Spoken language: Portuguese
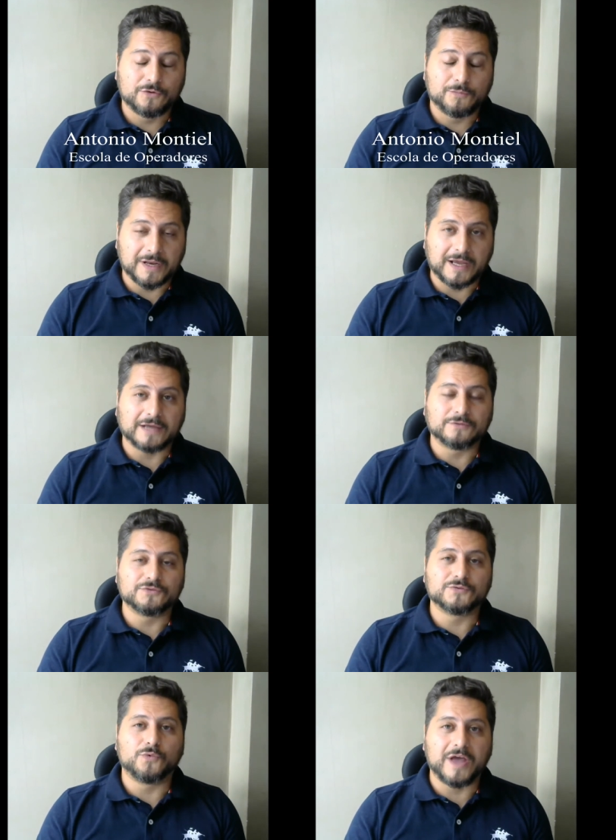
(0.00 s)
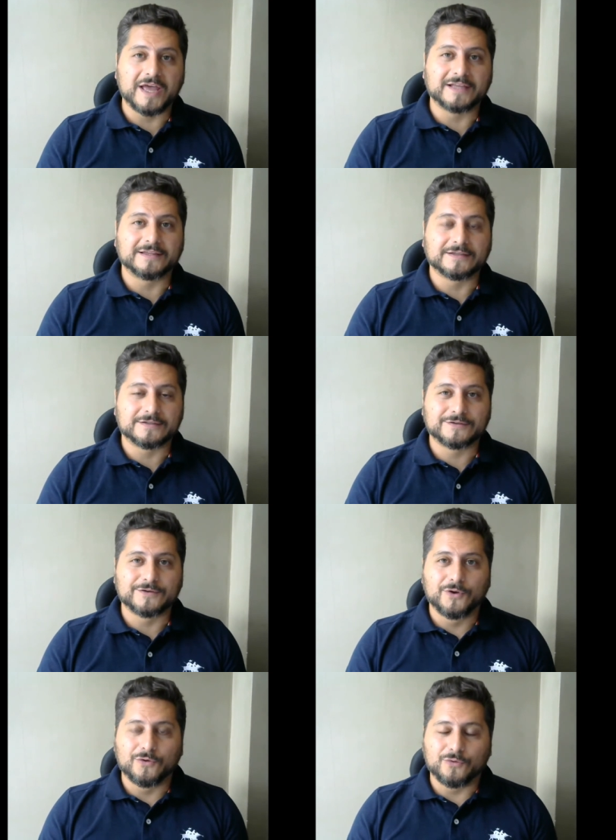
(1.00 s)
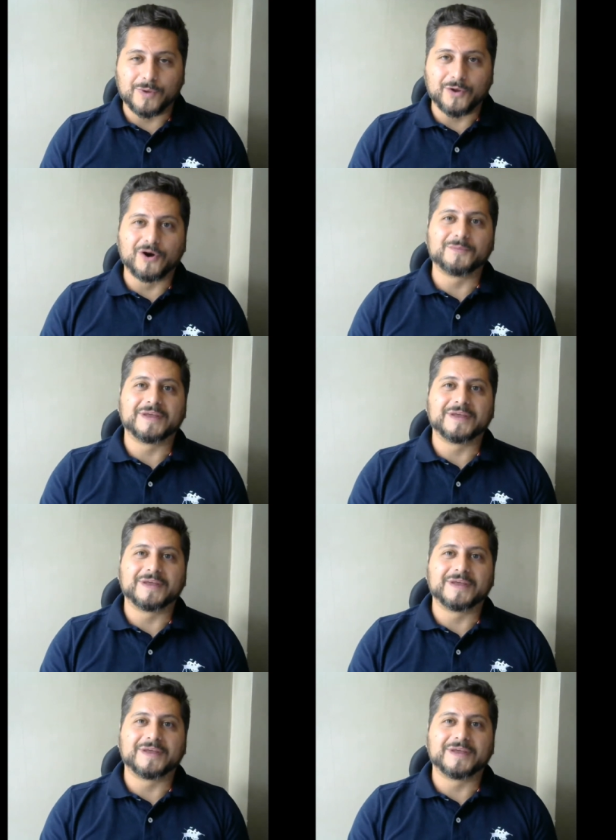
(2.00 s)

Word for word: o mercado de moedas, o maior